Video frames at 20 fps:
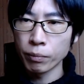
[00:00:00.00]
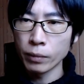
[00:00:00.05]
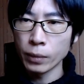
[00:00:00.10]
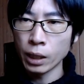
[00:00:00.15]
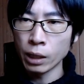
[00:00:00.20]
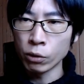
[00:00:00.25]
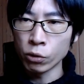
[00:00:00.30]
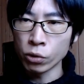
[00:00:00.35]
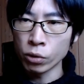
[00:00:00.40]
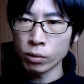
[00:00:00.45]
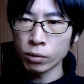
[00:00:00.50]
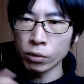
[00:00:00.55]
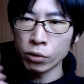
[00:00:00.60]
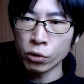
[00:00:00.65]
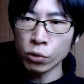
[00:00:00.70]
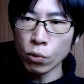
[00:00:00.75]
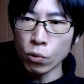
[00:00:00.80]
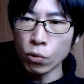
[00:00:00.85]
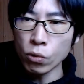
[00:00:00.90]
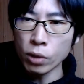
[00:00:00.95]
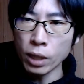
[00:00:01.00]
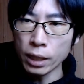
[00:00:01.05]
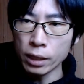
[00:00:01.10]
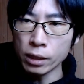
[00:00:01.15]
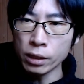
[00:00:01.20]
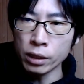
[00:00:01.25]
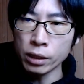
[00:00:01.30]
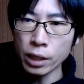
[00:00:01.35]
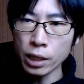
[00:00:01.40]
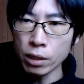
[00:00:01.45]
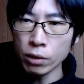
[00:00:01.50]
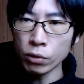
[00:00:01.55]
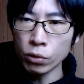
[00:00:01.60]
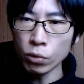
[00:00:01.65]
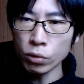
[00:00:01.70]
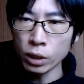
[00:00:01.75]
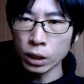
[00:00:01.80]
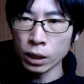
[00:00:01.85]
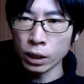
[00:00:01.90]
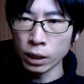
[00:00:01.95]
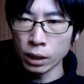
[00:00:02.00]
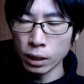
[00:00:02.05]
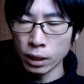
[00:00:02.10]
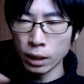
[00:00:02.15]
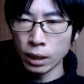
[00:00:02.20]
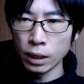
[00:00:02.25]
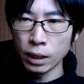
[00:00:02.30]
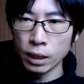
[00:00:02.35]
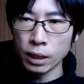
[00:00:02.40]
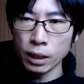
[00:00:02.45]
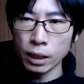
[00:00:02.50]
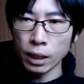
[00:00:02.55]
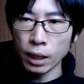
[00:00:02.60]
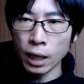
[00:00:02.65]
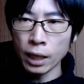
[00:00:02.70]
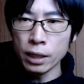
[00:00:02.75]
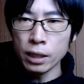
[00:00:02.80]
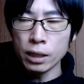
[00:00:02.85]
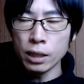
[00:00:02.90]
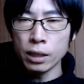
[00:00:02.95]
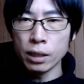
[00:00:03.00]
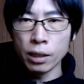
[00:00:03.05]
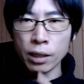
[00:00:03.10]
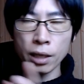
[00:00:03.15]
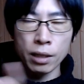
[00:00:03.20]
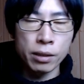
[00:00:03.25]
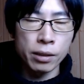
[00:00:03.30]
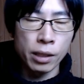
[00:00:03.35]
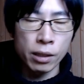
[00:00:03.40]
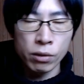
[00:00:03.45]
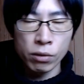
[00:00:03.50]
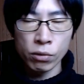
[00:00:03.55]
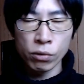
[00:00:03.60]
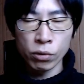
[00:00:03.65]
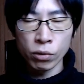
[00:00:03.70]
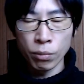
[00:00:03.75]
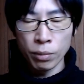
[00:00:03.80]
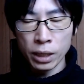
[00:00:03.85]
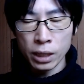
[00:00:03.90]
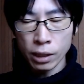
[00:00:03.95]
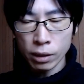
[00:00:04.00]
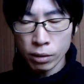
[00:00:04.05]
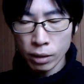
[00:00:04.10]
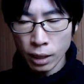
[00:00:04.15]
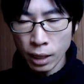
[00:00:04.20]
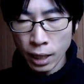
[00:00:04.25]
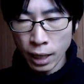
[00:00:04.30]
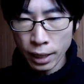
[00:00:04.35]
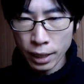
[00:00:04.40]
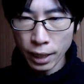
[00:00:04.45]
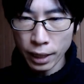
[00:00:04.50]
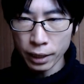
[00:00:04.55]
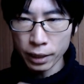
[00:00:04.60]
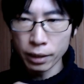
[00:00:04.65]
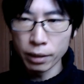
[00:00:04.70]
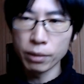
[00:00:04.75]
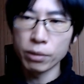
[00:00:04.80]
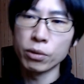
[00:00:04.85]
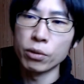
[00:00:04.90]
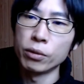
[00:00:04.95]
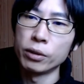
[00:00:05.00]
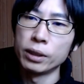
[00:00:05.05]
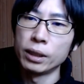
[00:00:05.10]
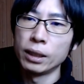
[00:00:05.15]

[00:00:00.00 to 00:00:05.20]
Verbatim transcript: あの、紹介していくときに ID で検索するとめちゃくちゃ早いんです。